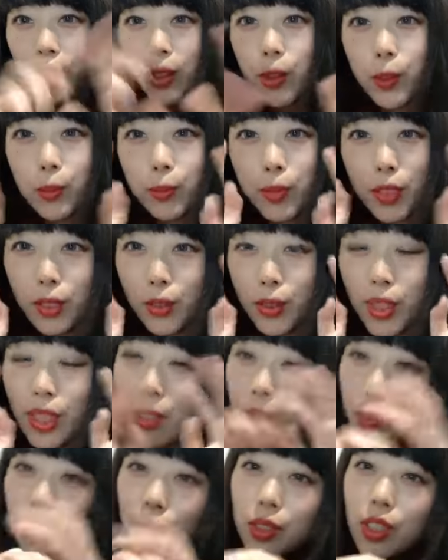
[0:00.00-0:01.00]
んこんばんは
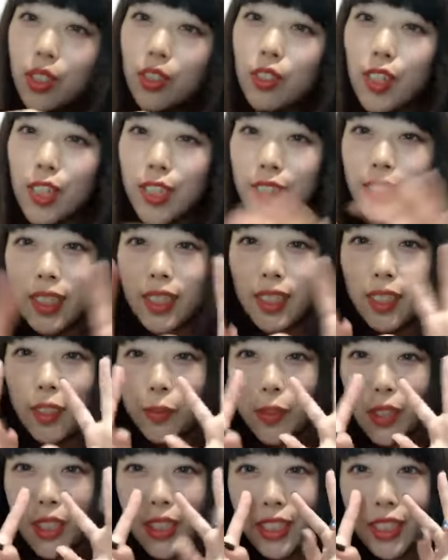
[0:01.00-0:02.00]
こんばんは安原
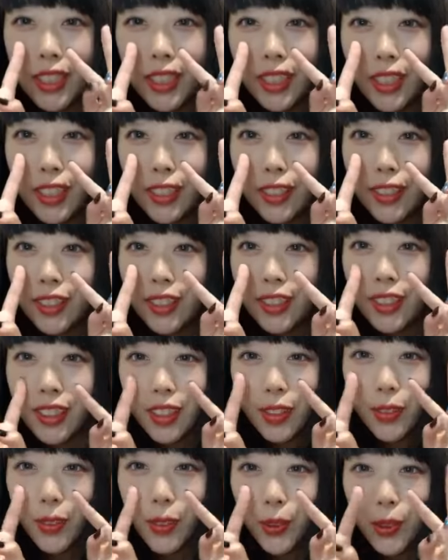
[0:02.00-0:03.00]
めいです
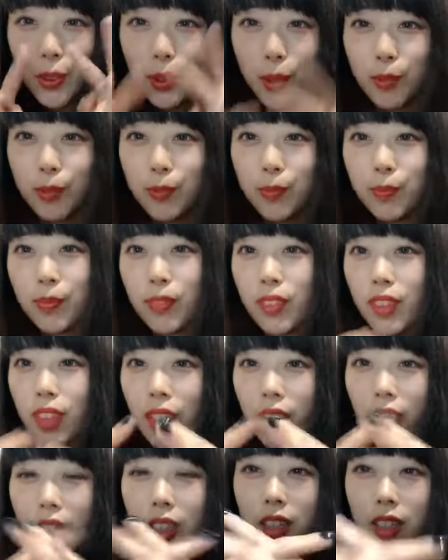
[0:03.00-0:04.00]
やっほー
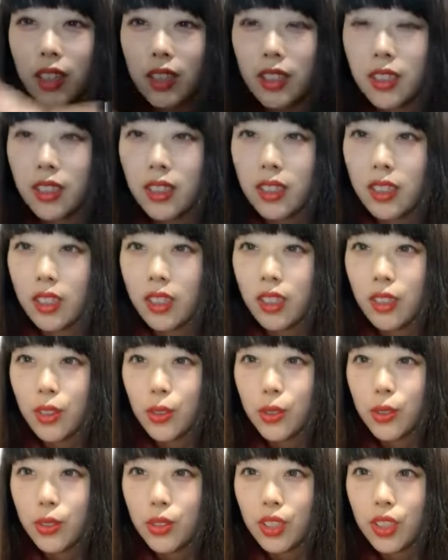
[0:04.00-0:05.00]
あら
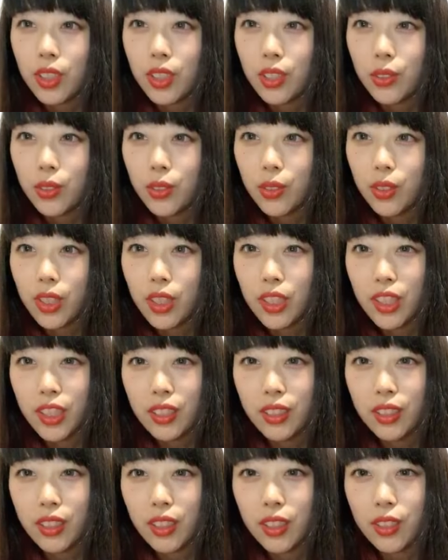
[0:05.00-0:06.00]
大人大人で
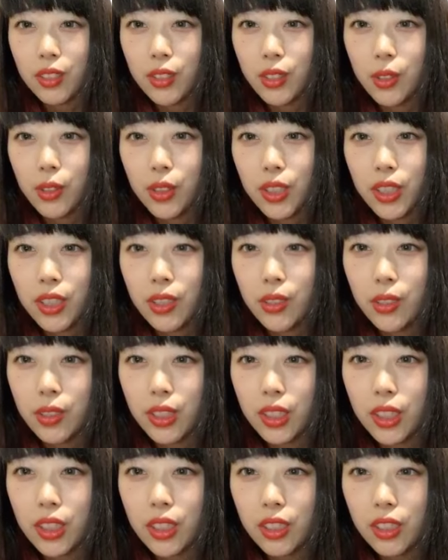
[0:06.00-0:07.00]
すね黒ネイル
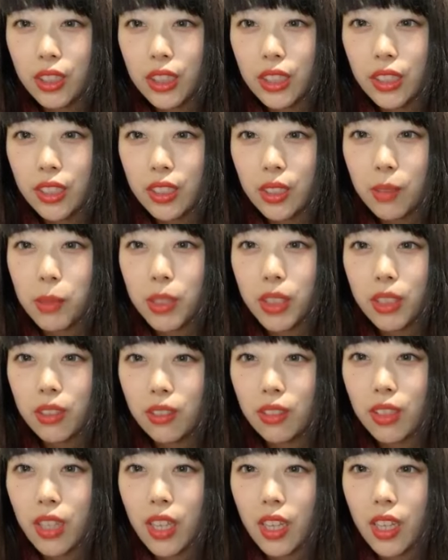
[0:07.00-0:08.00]
に一回やってみた
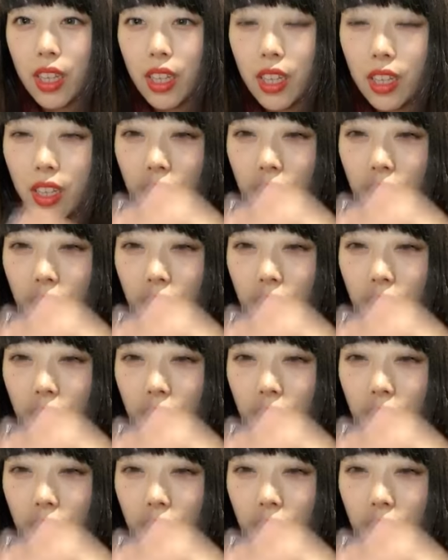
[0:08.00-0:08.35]
くて